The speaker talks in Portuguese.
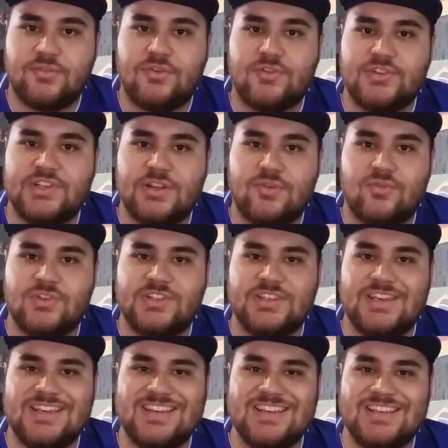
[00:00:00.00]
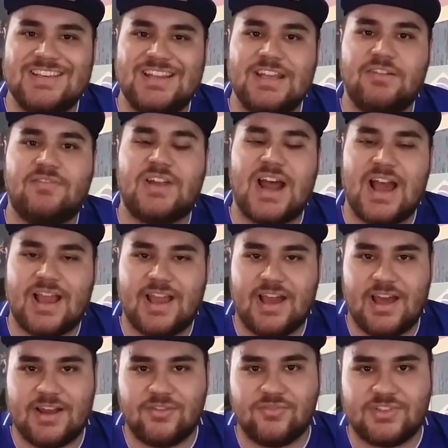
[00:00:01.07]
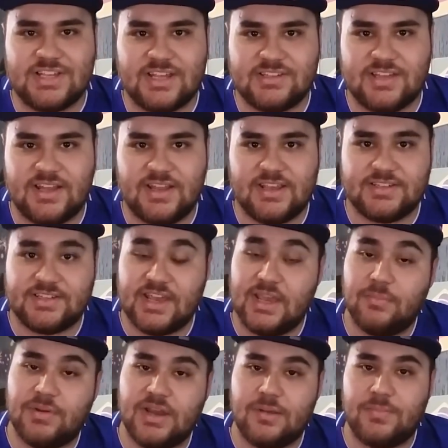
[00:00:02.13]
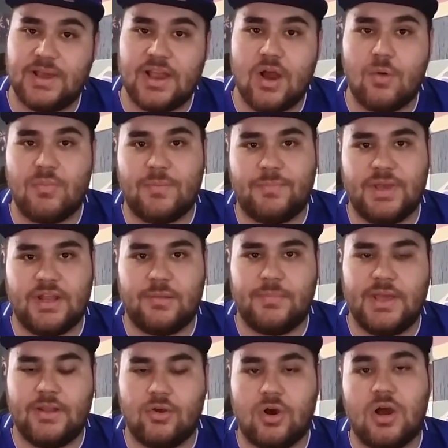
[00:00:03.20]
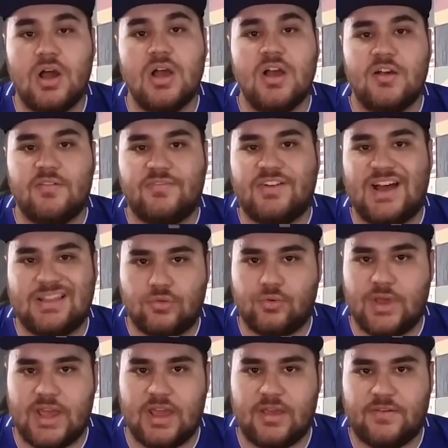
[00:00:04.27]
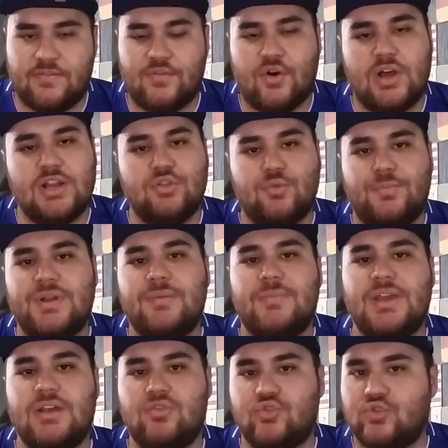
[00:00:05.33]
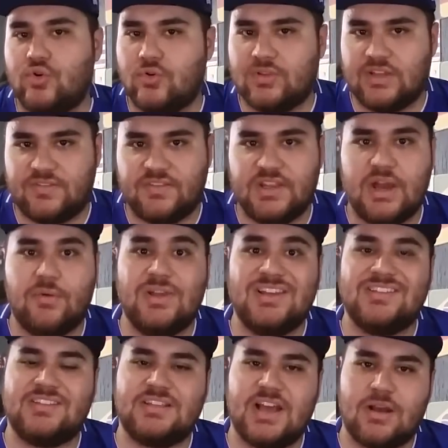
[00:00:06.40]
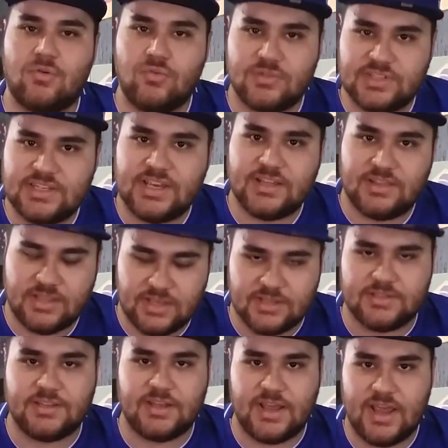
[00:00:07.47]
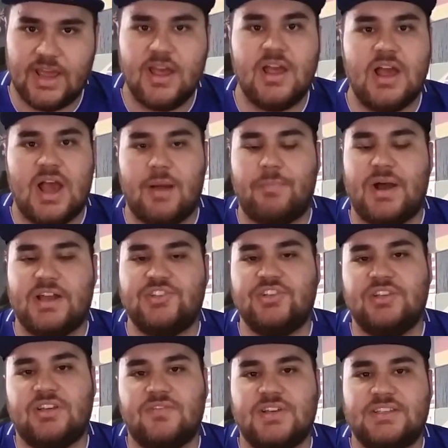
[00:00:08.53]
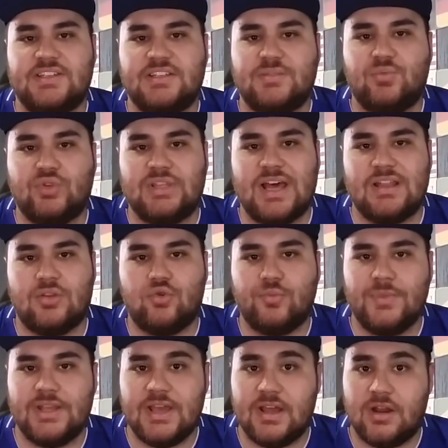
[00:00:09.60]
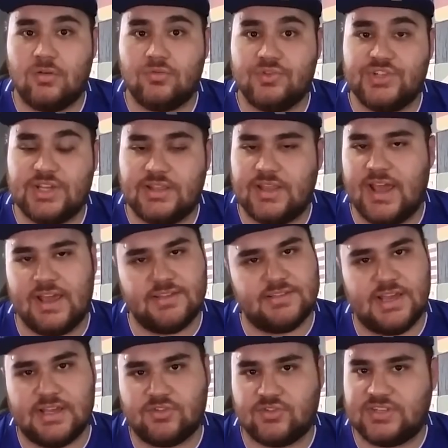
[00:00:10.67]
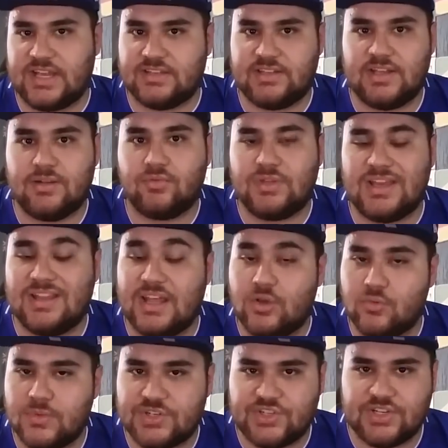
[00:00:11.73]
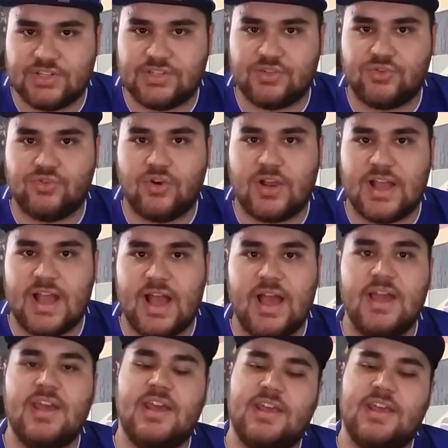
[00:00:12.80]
do Cruzeiro conseguir livrar a cara do Sassá nessa aí, para ele pegar uma pena menor, Fato é, fora do primeiro jogo da final ele está com certeza, né? A partida que vai ser disputada no Mineirão no dia 10. Essa o Sassá não tem nenhuma chance de jogar